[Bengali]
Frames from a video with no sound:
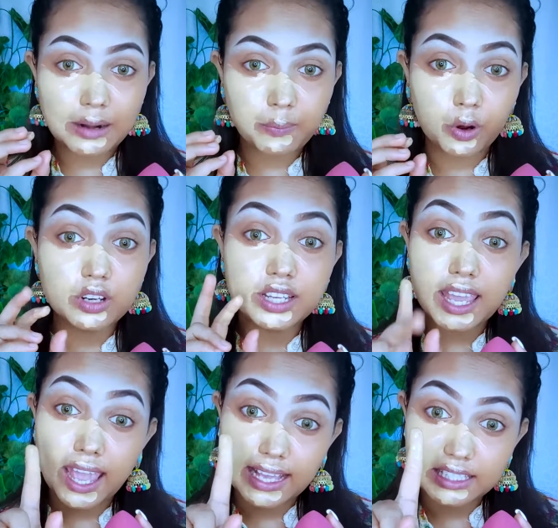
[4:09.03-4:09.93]
তারপর
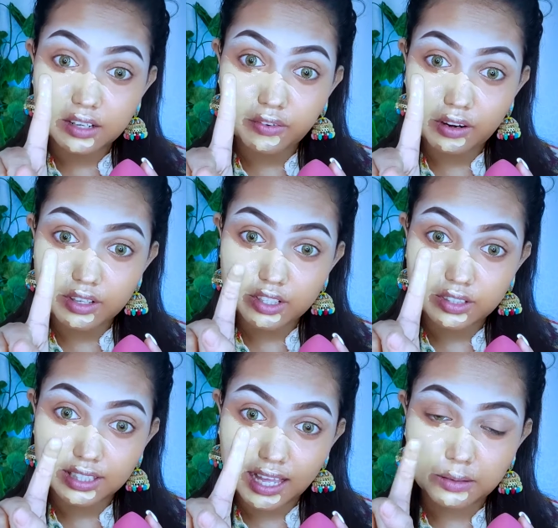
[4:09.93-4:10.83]
যে এক্সট্রা
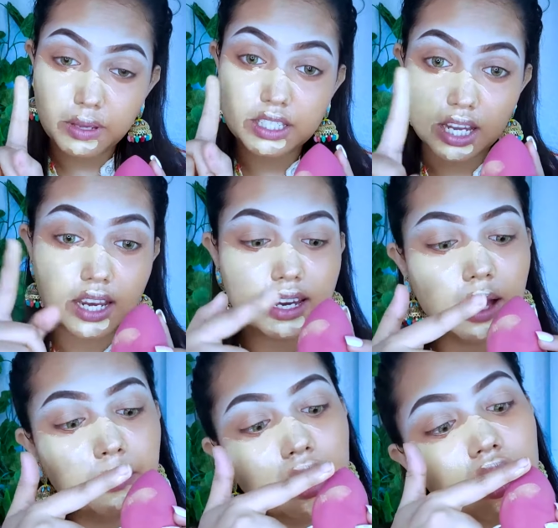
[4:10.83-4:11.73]
ফাউন্ডেশনটা থাকবে
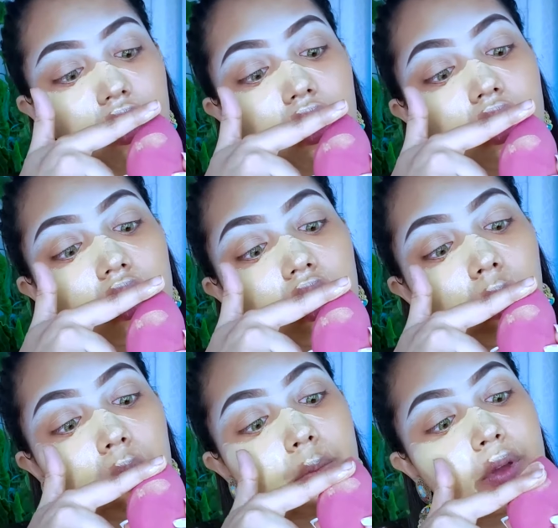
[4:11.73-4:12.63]
সেইটা আমি
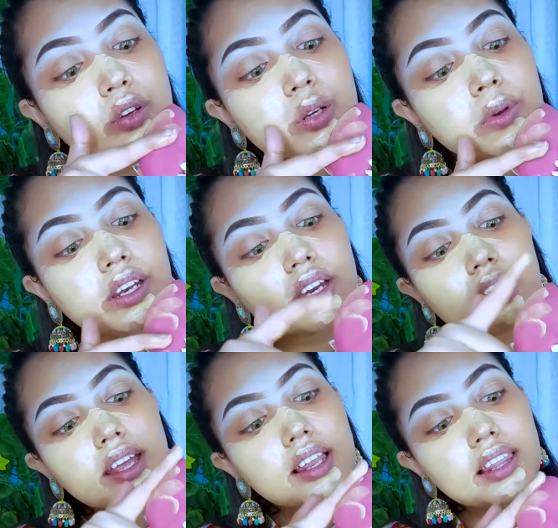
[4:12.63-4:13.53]
আমার বিউটি
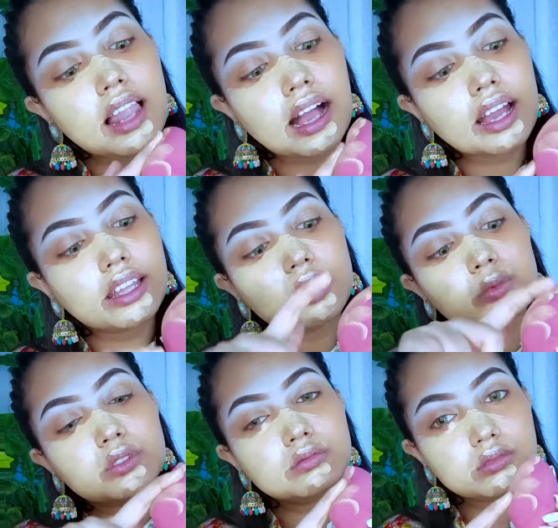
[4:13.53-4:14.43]
ব্লেন্ডারে লাগাই
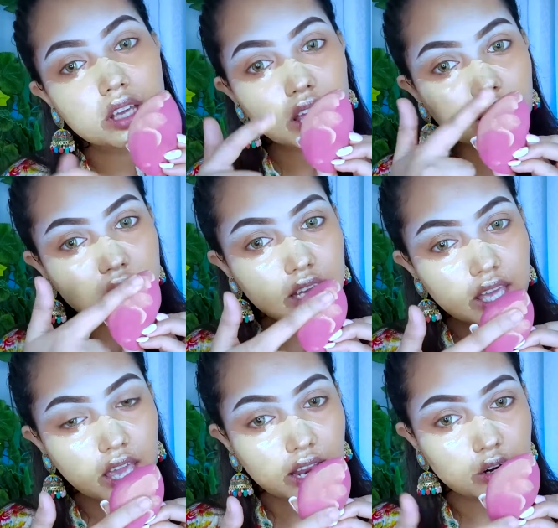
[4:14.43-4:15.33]
দিব
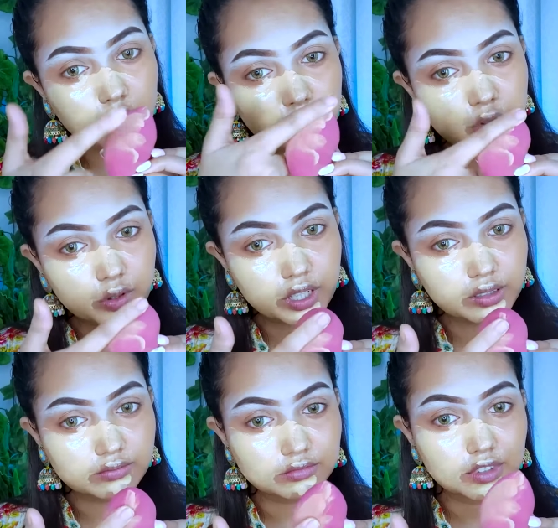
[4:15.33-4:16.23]
ঠিক এইরকম
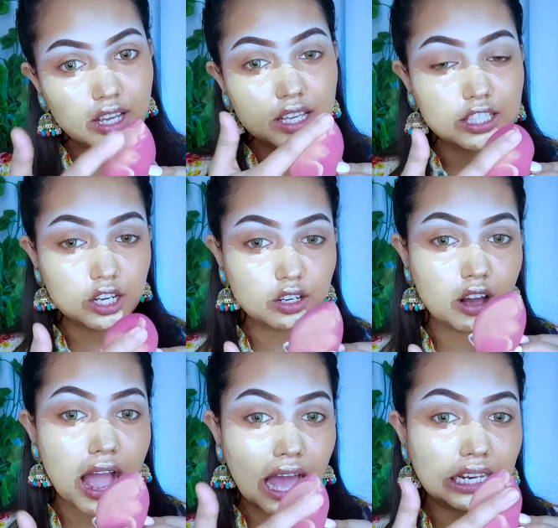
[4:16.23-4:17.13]
করে
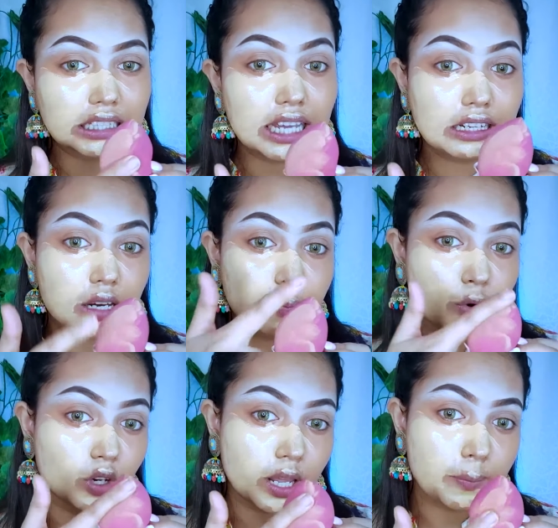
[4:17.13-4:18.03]
জন্য আলাদা একটা
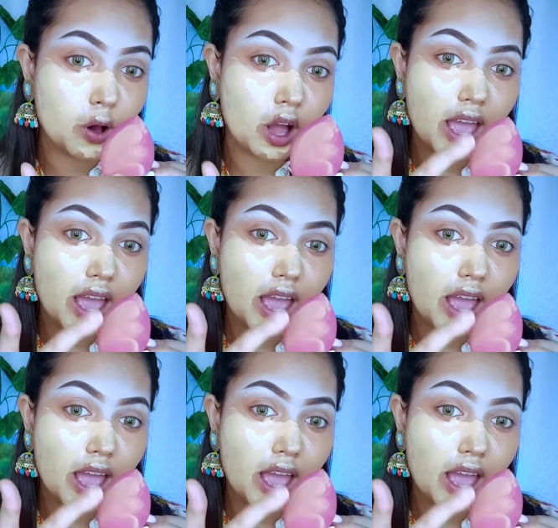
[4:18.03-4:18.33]
প্রলেপ